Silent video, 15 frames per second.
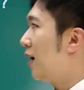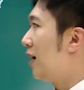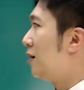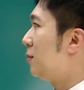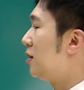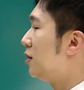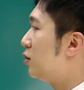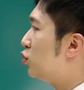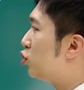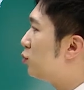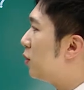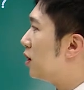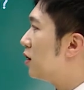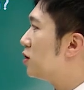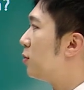아니면은
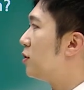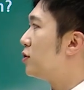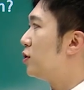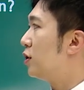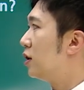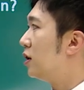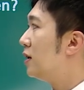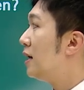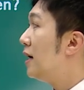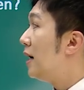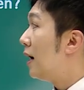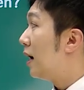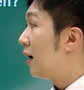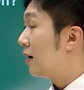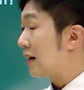주변에서 볼 수 있는
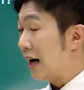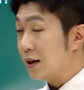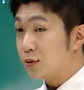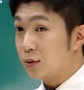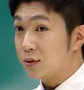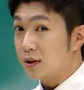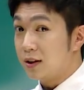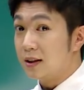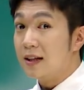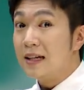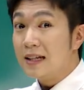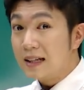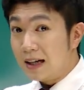가족들,